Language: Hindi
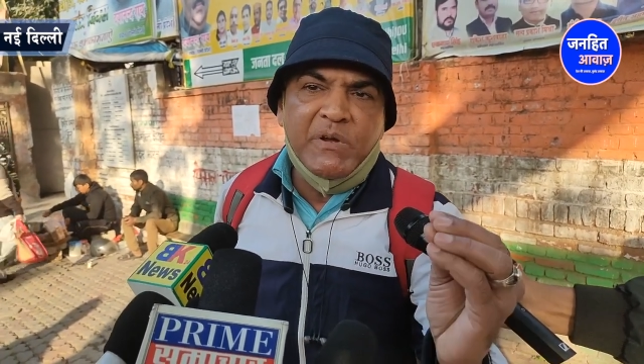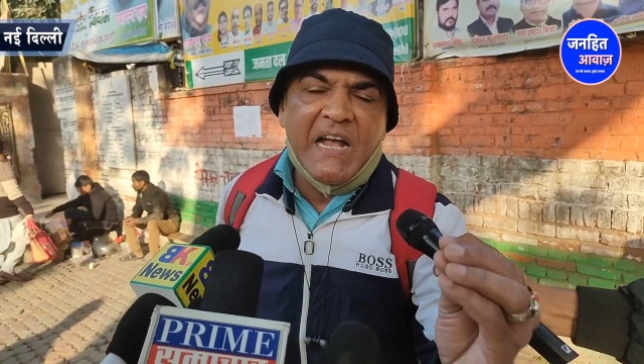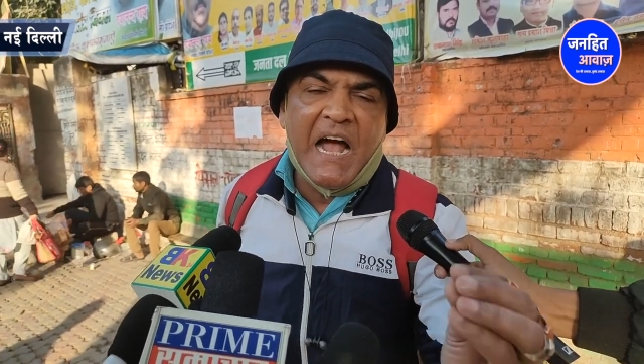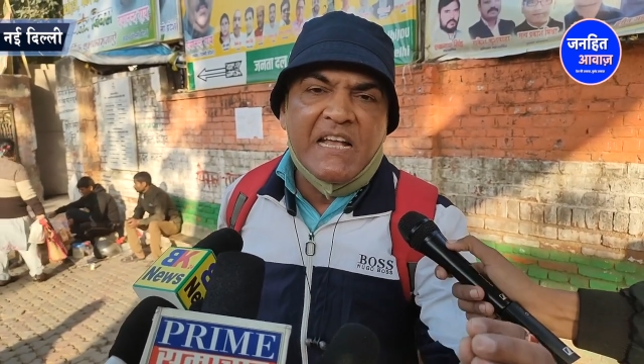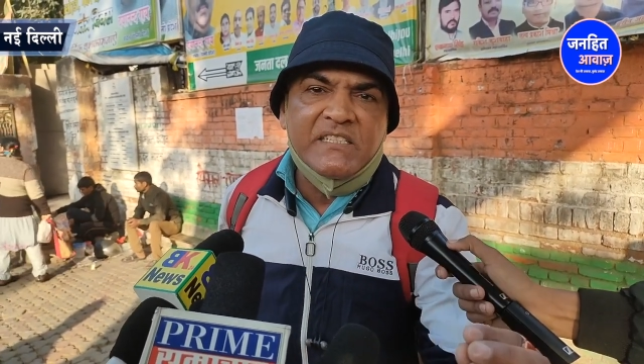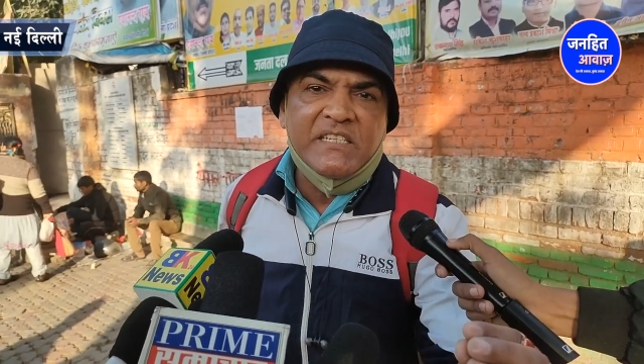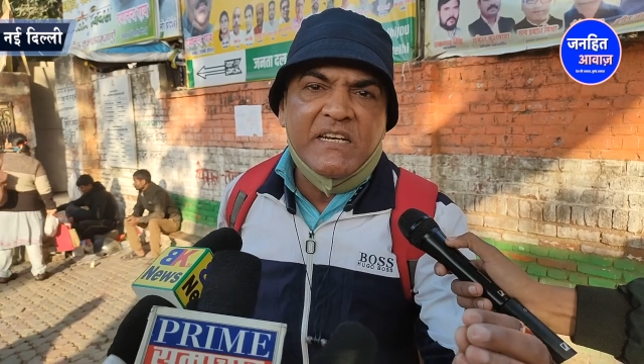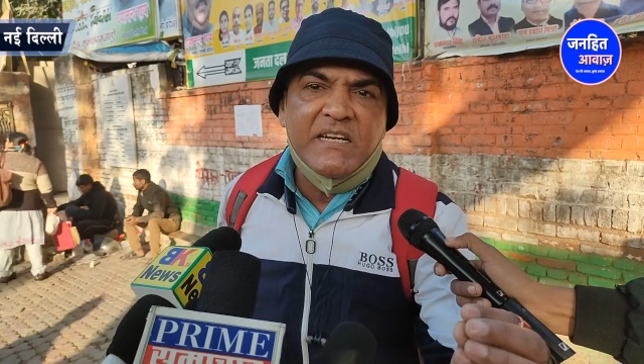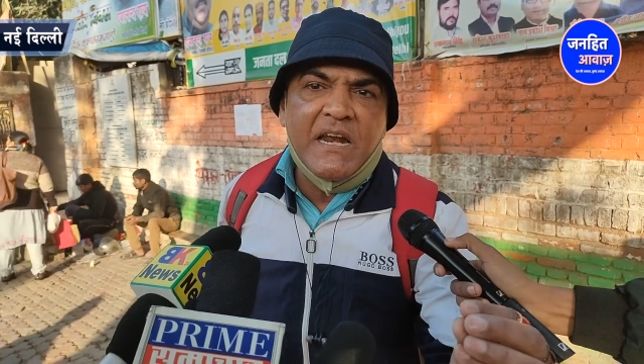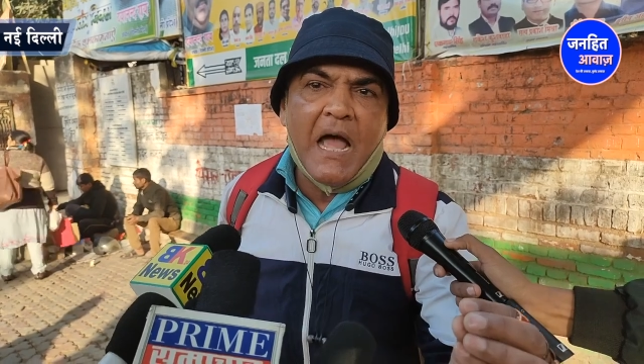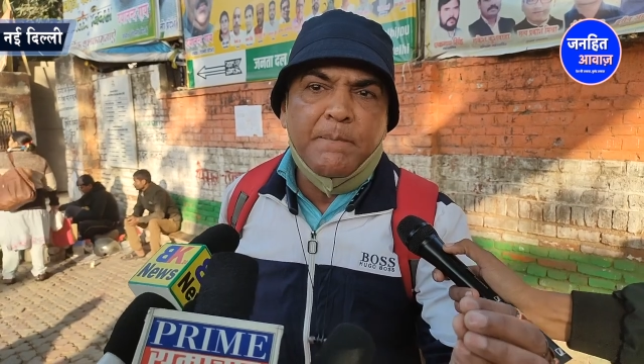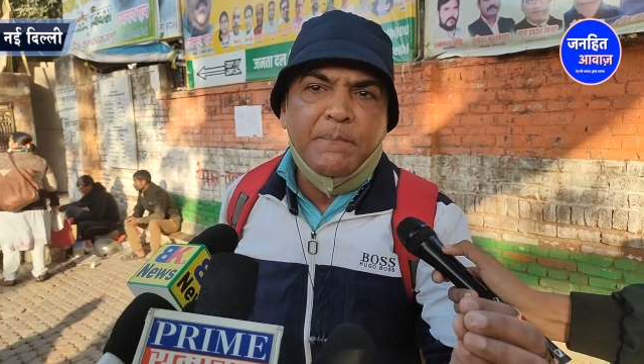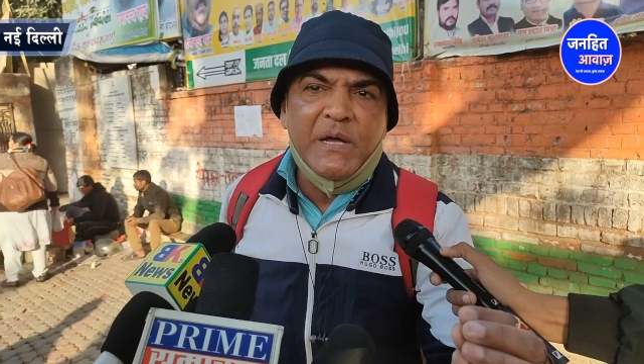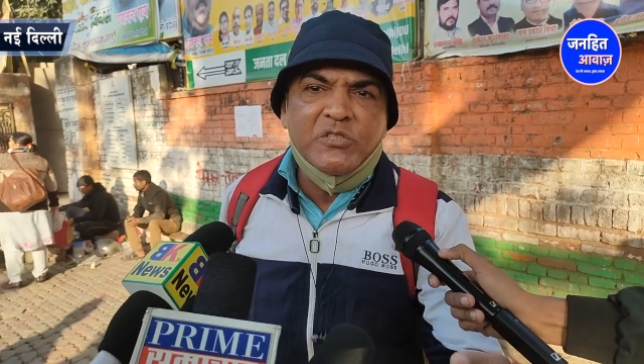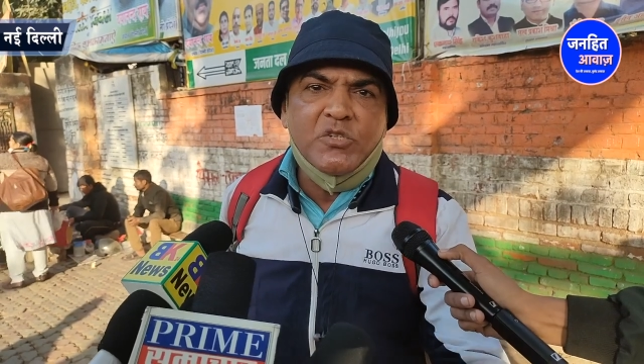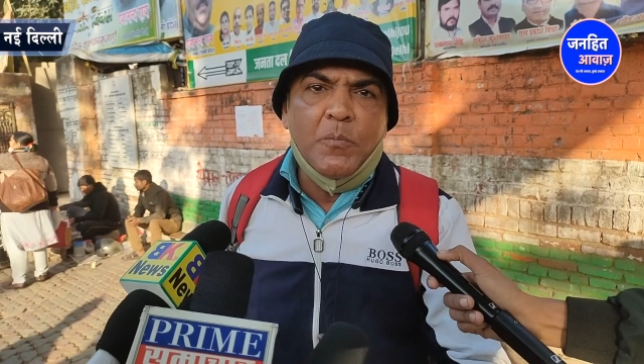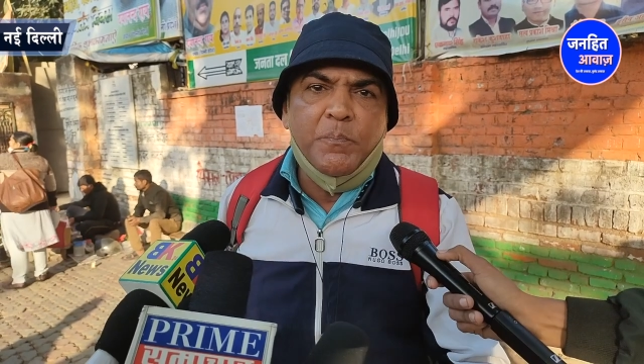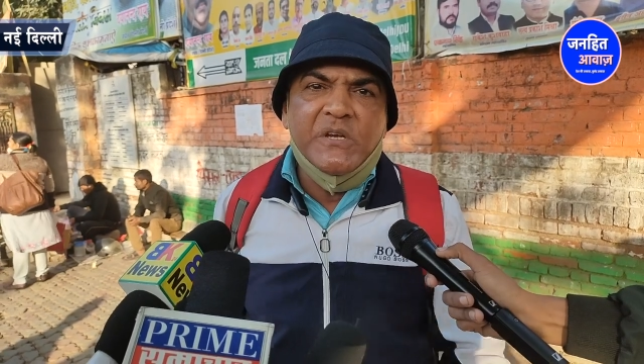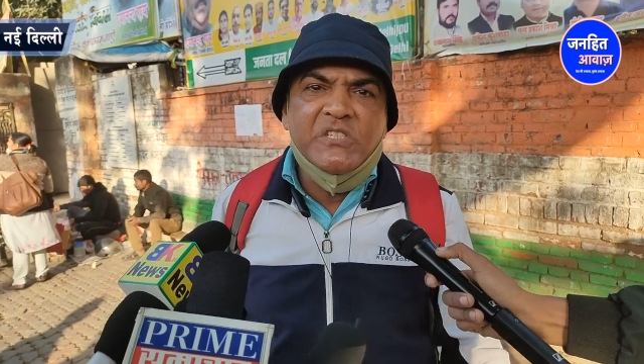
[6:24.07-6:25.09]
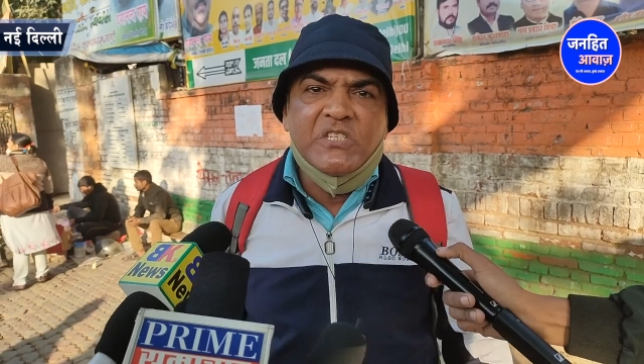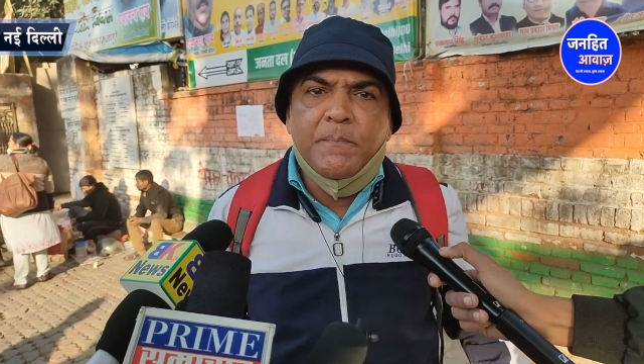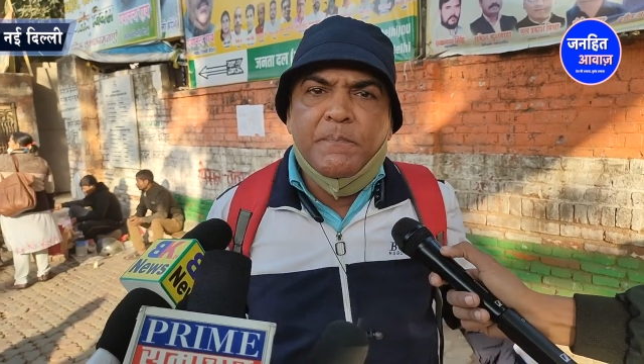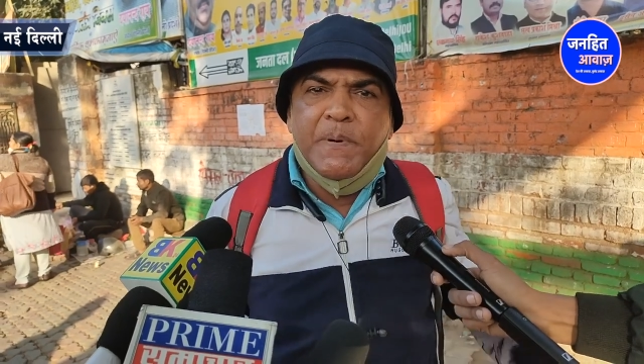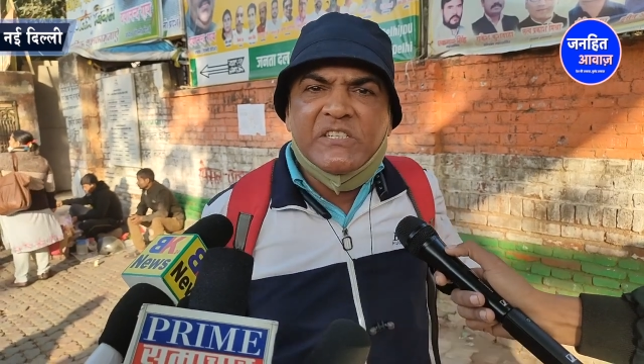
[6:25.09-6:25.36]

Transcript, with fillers: विकास के नाम पे जो पीछे